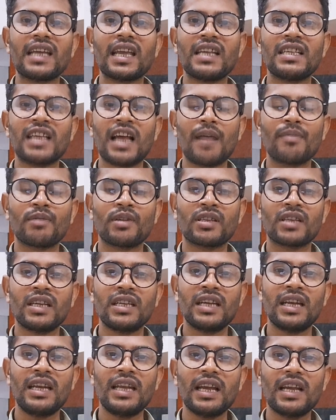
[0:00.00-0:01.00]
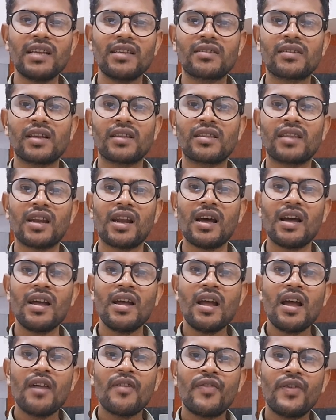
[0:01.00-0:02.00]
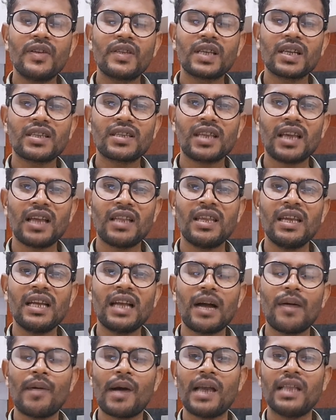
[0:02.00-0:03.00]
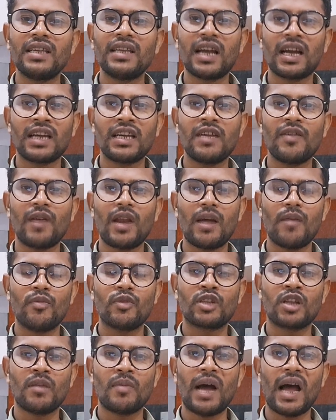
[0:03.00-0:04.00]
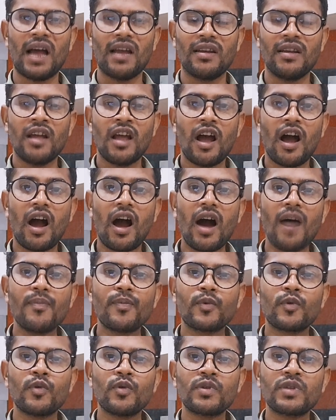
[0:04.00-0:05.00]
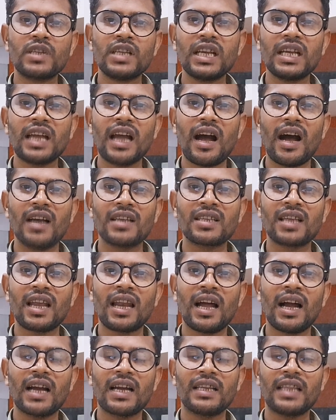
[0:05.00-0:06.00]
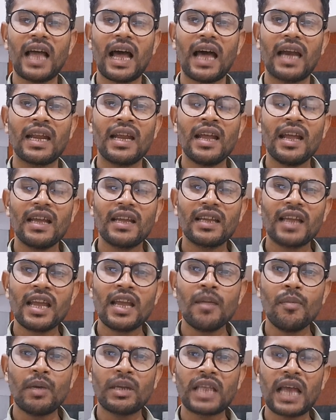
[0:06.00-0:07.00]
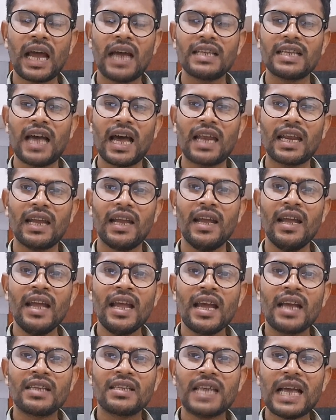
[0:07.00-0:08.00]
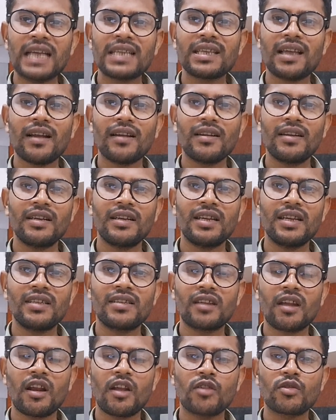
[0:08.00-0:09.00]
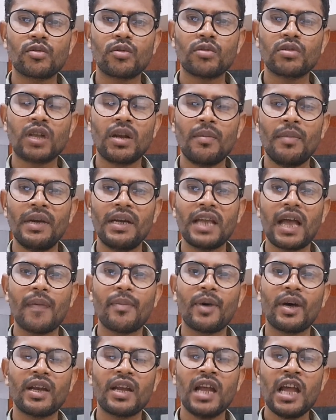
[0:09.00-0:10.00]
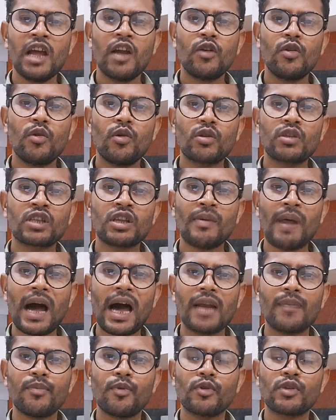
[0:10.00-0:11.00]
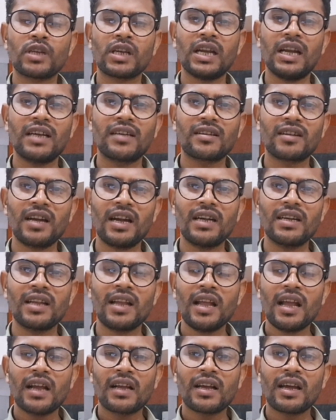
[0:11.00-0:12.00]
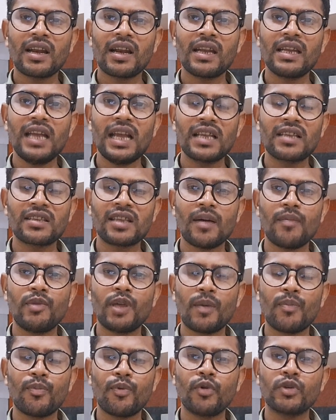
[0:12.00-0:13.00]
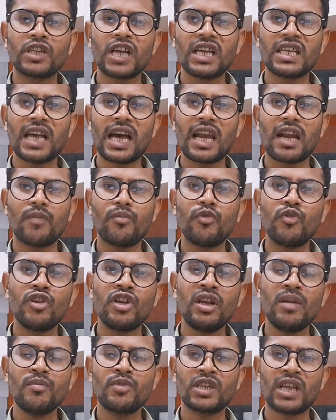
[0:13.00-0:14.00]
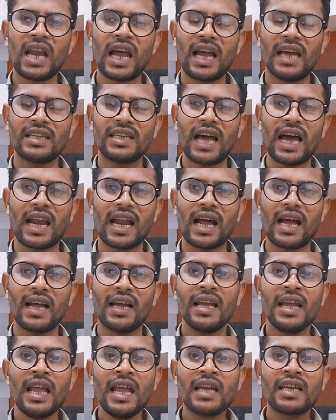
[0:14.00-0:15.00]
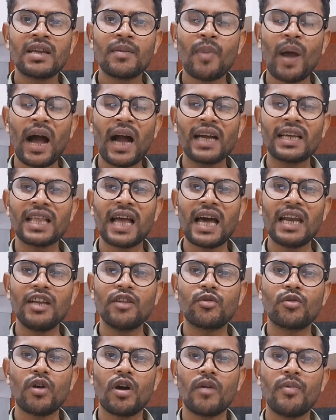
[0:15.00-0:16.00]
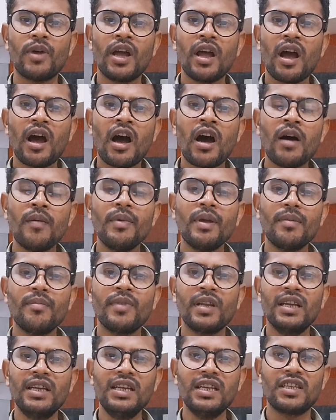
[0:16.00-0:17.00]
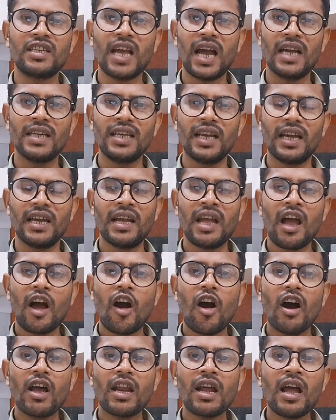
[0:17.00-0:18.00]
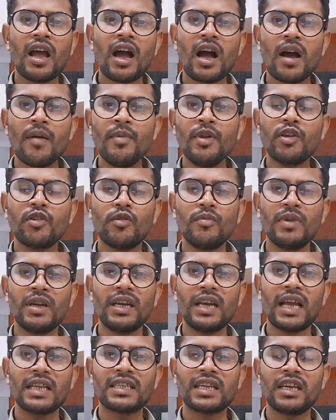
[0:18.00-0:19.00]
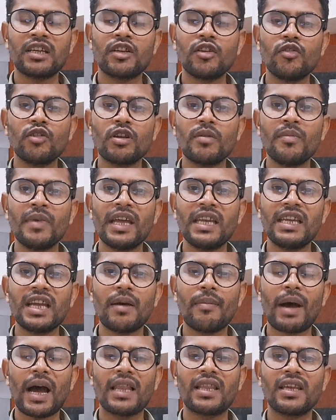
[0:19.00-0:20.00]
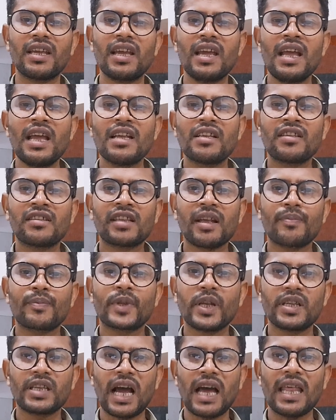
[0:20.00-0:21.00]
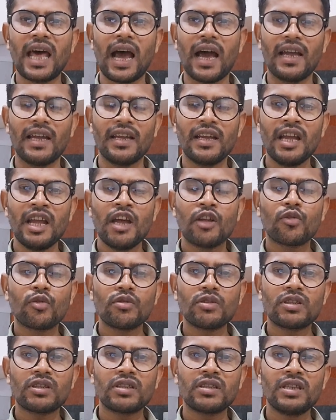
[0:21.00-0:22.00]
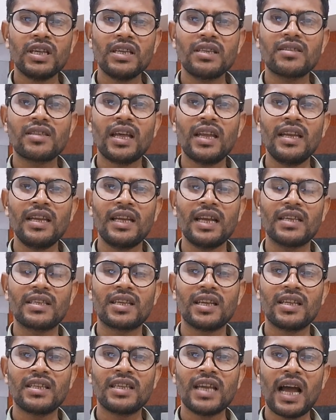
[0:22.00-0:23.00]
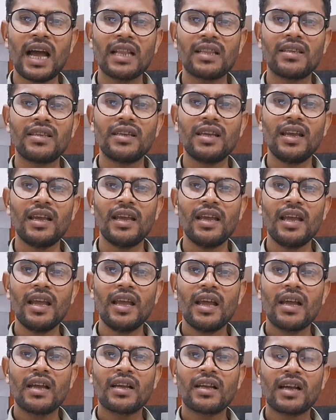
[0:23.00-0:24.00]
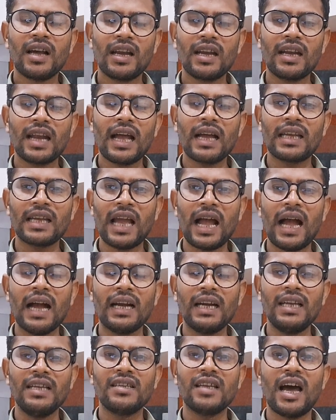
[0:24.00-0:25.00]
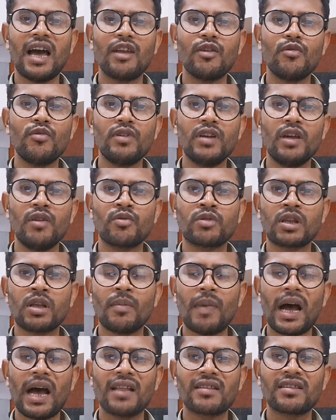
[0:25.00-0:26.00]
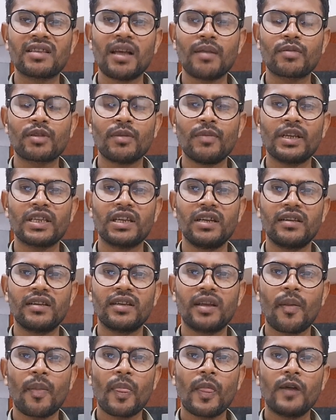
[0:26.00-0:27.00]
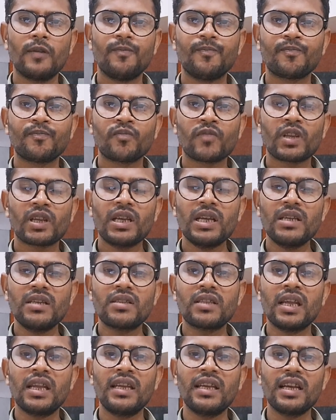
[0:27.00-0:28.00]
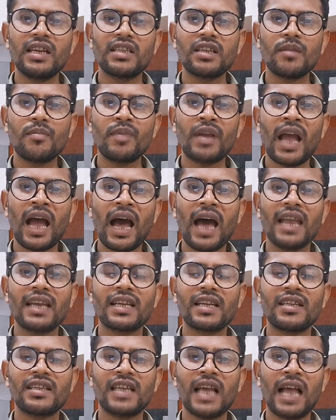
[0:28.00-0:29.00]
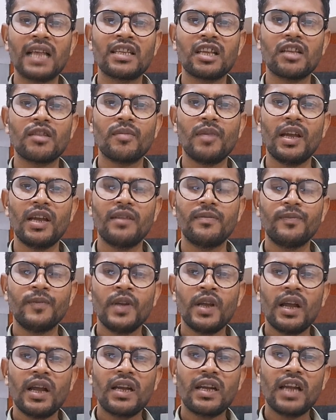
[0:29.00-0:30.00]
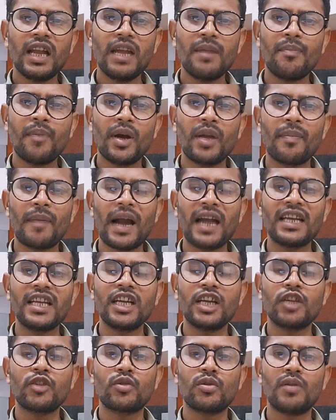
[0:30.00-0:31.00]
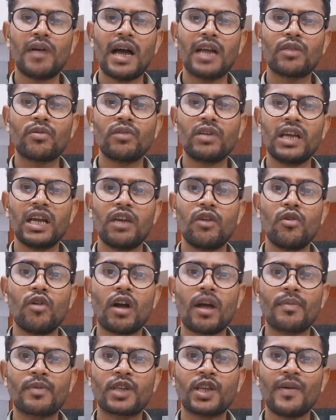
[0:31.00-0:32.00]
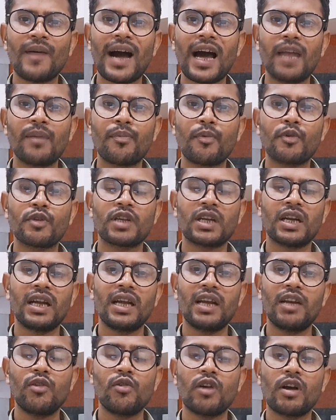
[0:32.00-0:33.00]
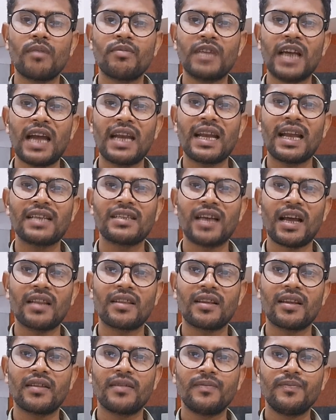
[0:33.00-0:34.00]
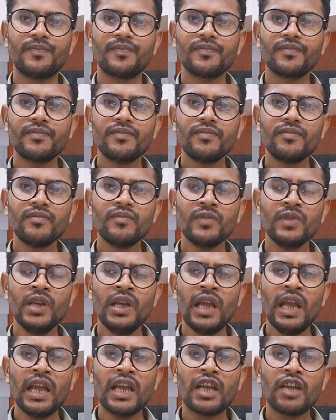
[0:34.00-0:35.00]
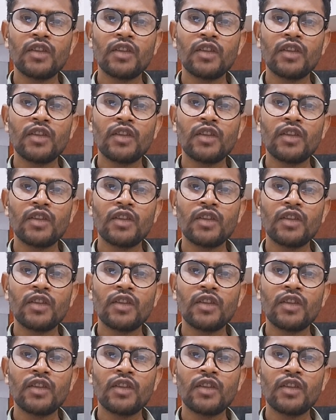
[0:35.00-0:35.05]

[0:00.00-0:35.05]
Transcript: हिसाब से सही है लेकिन सत्रह फीसद से अधिक आबादी रखने वाला मुसलमान अब कुर्सी के असल हकदार यही बताए जा रहे हैं जैसा कि डिजिटल और सोशल मीडिया पर लोग सवाल पूछ रहे हैं ट्रेंड कर रही है शब्द पूछा जा रहा है मुहिम चलाया जा रहा है कि भागीदारी तो अब हमें मिलनी चाहिए और हम ही को मिलना चाहिए क्योंकि मेरी आबादी सबसे ज़्यादा है तो जिस तरीके से जातीय गन्ना के आंकड़े जारी हुए हैं उसके बाद से आप समझ लीजिए किस तरीके से बिहार की सियासत में नई परपाटी की शुरुआत हुई है लोग अब सवाल पूछ रहे हैं लोग अब जानना चाहते हैं कि